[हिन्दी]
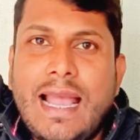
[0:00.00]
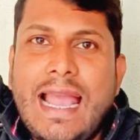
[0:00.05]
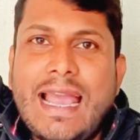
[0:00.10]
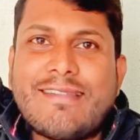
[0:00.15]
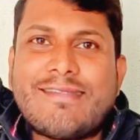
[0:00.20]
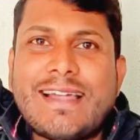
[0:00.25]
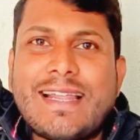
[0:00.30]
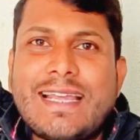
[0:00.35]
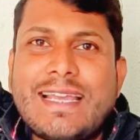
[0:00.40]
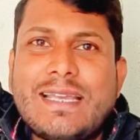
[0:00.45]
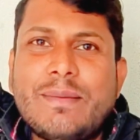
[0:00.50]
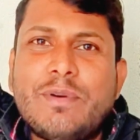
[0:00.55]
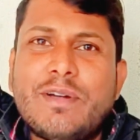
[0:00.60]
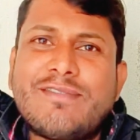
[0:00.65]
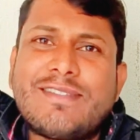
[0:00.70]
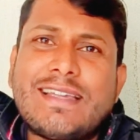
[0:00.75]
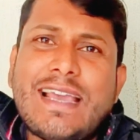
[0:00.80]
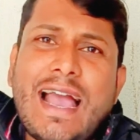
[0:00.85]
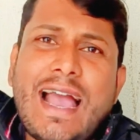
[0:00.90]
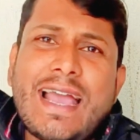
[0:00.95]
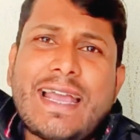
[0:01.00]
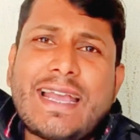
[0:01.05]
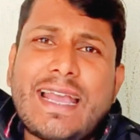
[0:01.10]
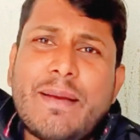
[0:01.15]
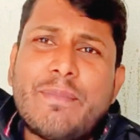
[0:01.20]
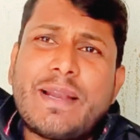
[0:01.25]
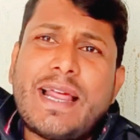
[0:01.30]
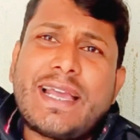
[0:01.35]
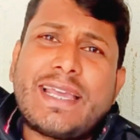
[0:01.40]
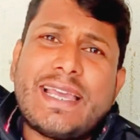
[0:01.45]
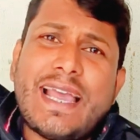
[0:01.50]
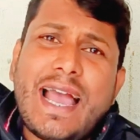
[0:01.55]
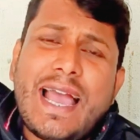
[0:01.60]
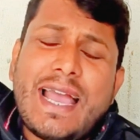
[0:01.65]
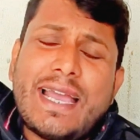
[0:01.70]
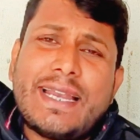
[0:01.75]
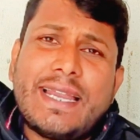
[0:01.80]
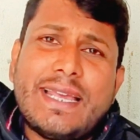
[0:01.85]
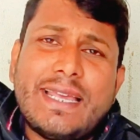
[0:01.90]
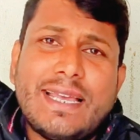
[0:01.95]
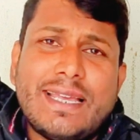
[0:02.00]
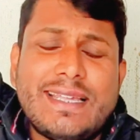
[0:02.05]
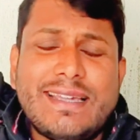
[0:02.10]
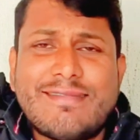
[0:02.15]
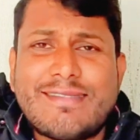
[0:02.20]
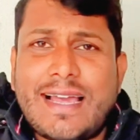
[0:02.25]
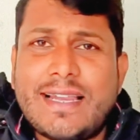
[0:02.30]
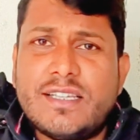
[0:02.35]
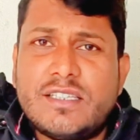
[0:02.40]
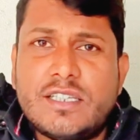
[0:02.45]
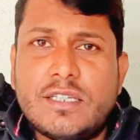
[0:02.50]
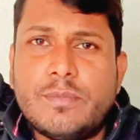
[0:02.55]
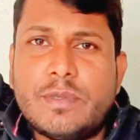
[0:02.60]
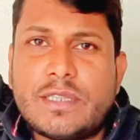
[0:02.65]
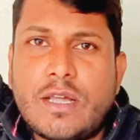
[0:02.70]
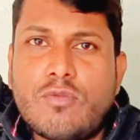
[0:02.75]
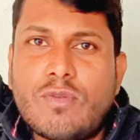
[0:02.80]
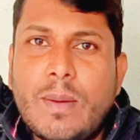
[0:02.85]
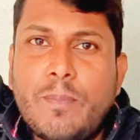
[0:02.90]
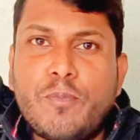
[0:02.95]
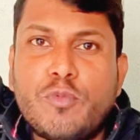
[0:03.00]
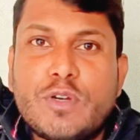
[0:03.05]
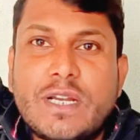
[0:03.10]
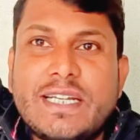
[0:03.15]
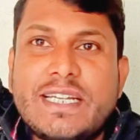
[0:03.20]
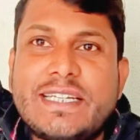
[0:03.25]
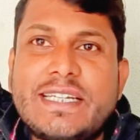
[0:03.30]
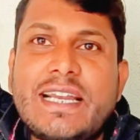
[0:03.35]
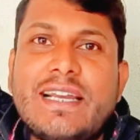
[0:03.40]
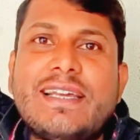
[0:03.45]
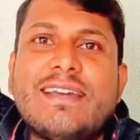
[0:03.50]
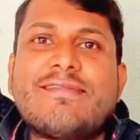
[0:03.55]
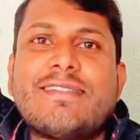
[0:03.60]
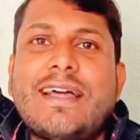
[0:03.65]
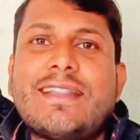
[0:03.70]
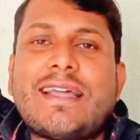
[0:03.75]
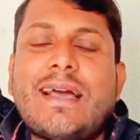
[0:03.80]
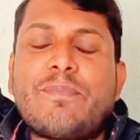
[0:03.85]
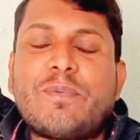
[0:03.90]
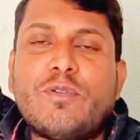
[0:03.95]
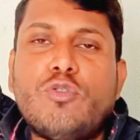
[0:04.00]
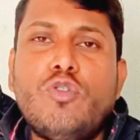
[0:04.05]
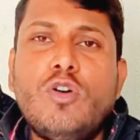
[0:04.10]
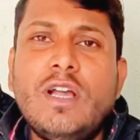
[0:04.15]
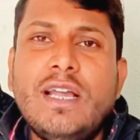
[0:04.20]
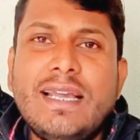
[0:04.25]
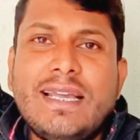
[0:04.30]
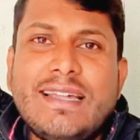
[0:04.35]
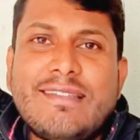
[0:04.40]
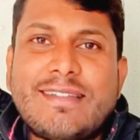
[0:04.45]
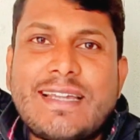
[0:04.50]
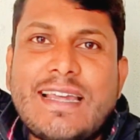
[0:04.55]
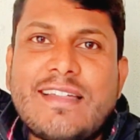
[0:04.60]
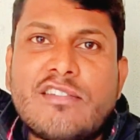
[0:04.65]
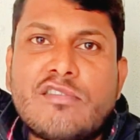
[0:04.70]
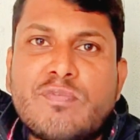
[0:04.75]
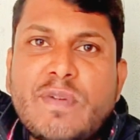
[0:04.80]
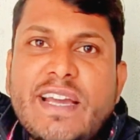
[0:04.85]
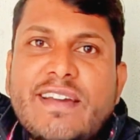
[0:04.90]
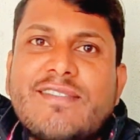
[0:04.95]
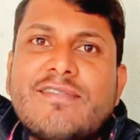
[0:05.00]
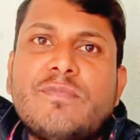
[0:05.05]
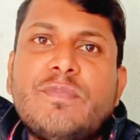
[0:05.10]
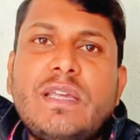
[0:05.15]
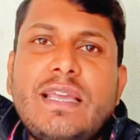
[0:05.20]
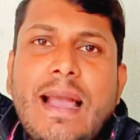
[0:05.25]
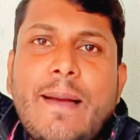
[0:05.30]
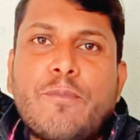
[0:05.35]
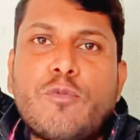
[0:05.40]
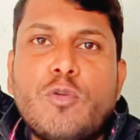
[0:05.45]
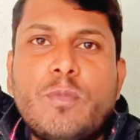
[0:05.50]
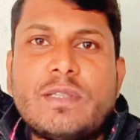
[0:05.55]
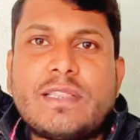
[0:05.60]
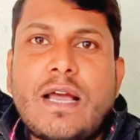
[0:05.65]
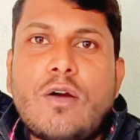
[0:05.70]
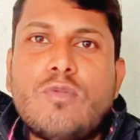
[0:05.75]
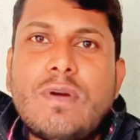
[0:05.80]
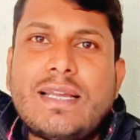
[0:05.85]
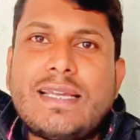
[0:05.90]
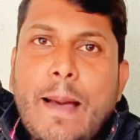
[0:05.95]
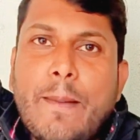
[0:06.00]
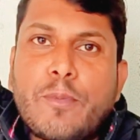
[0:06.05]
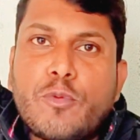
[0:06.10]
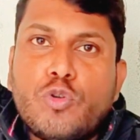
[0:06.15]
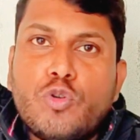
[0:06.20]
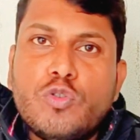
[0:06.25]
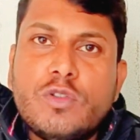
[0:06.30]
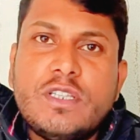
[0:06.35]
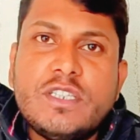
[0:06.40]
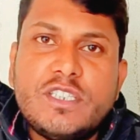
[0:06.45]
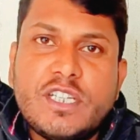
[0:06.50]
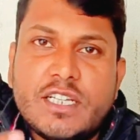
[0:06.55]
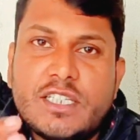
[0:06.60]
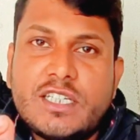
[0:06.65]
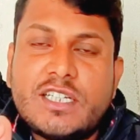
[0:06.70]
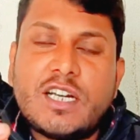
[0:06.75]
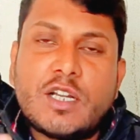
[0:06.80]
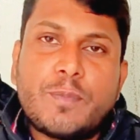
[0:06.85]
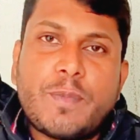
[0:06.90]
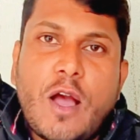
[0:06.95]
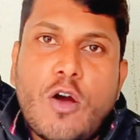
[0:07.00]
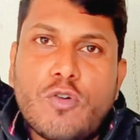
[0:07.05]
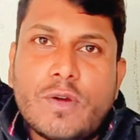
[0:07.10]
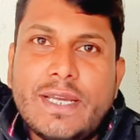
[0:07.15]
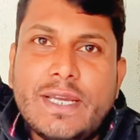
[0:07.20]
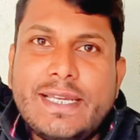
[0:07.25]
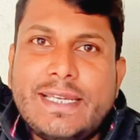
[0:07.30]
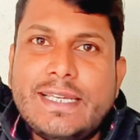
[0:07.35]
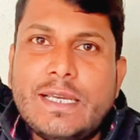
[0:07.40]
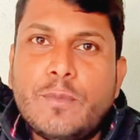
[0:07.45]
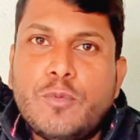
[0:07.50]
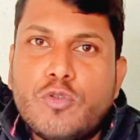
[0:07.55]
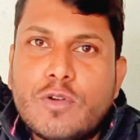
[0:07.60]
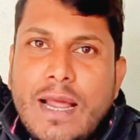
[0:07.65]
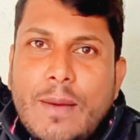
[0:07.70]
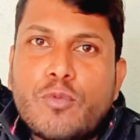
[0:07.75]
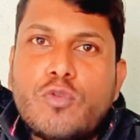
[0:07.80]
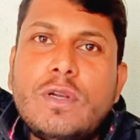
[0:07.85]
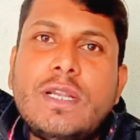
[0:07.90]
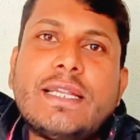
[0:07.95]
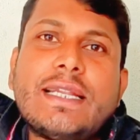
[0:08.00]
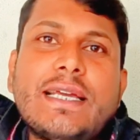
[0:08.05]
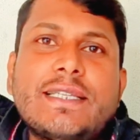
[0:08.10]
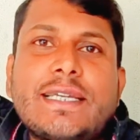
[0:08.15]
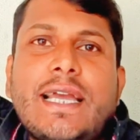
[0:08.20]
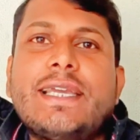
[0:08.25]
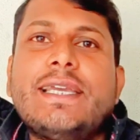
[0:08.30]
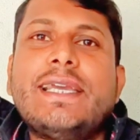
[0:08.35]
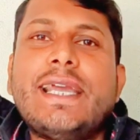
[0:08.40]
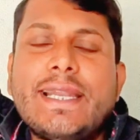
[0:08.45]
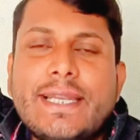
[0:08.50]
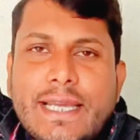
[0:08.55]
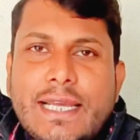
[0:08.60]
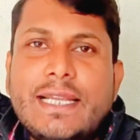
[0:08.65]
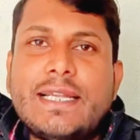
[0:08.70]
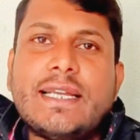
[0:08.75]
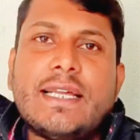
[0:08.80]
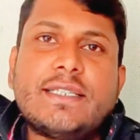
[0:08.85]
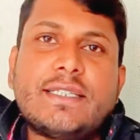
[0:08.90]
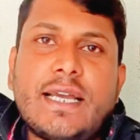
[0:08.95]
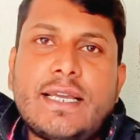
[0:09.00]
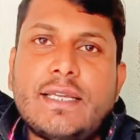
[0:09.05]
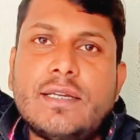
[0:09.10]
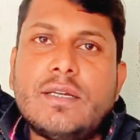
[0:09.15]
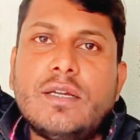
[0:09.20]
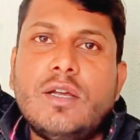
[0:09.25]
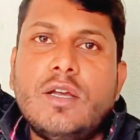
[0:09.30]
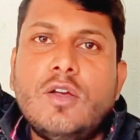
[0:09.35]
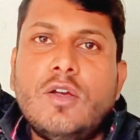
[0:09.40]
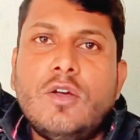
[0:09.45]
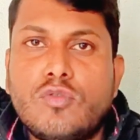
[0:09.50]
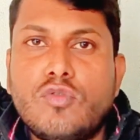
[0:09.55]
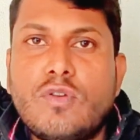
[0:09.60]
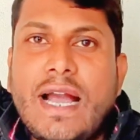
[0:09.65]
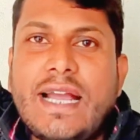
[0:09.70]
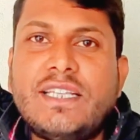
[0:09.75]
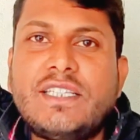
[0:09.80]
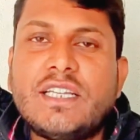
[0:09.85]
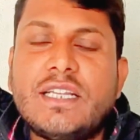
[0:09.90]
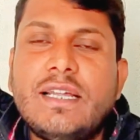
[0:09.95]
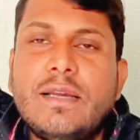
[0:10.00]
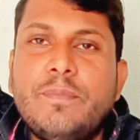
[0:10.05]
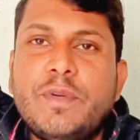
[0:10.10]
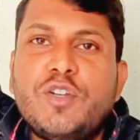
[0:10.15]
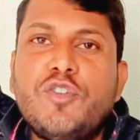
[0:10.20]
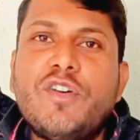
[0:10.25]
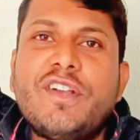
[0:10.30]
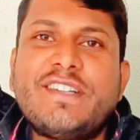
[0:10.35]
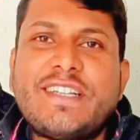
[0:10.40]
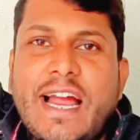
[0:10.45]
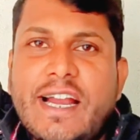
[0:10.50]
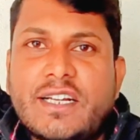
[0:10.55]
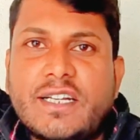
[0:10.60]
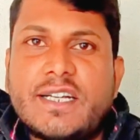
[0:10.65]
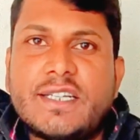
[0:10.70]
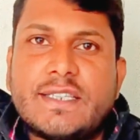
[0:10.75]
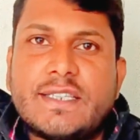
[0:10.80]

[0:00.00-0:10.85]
ऐसा नहीं कि बस क्या है कैमरा क्या है नहीं है ये सारी चीज़ें बताऊंगा पूरे डिटेल के साथ आपको इसके स्पेक्स भी आपको बताऊंगा आप खुद जज कर पाओगे कि ये फ़ोन आपको लेना चाहिए या नहीं लेना चाहिए सो गाइस चलिए वीडियो स्टार्ट